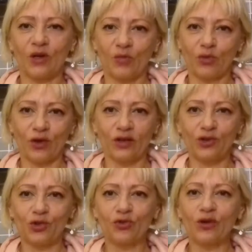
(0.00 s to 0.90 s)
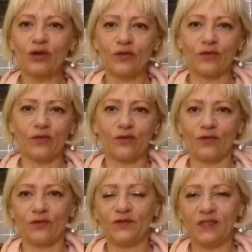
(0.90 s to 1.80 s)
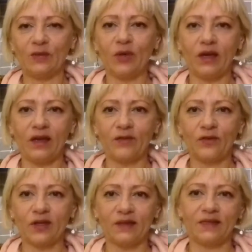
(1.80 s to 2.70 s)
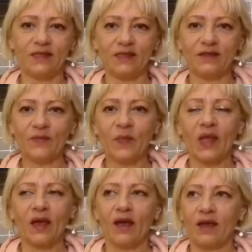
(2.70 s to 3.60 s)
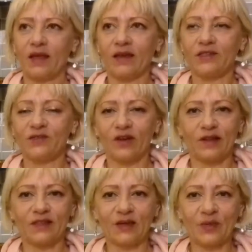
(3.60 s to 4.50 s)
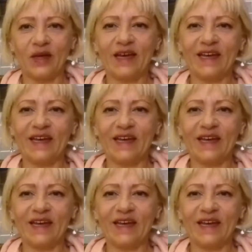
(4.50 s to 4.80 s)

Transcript: бурячок в земле, в грязи. Я одевала там